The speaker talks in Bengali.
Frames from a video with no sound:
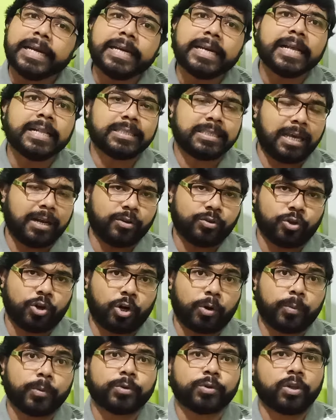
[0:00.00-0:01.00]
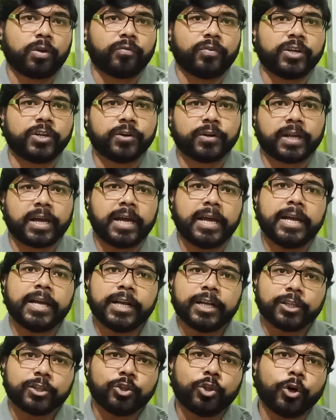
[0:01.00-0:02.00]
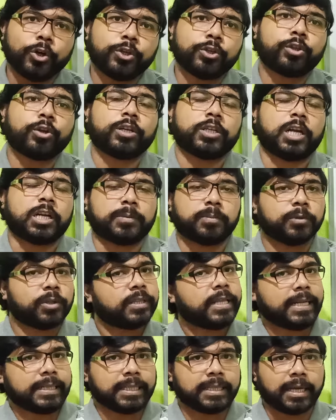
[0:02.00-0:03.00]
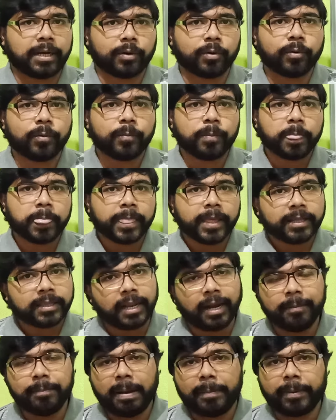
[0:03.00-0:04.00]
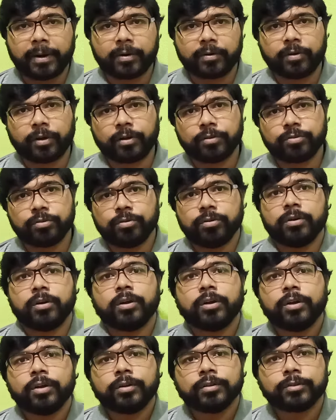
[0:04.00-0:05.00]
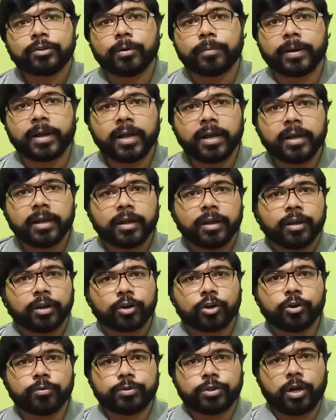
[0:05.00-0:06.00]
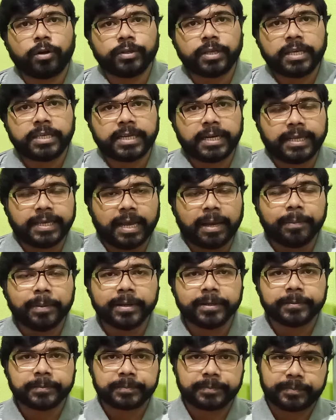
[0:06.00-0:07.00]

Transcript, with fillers: ডিটেলস আলোচনা করবো সুতরাং ভিডিওটা ধৈর্য ধরে শেষ পর্যন্ত দেখতে থাকো তাহলে এই ব্যাপারগুলো কিন্তু তোমরা খুব সহজেই জেনে যাবে